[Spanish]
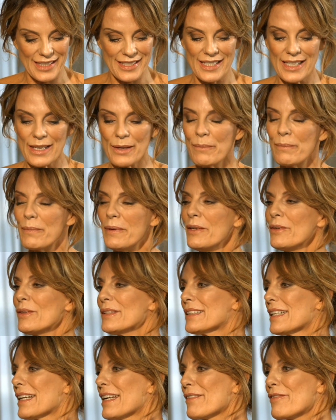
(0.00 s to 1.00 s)
Así que vino a
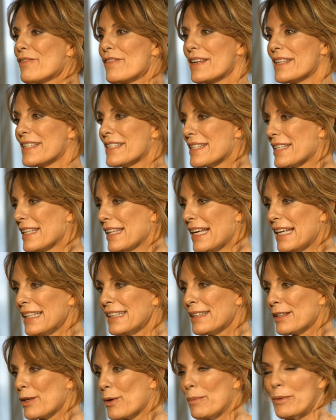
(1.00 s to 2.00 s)
traer felicidad,
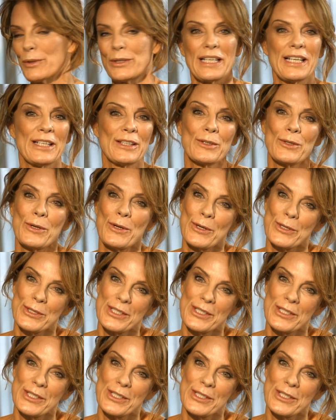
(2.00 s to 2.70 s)
como traen todos los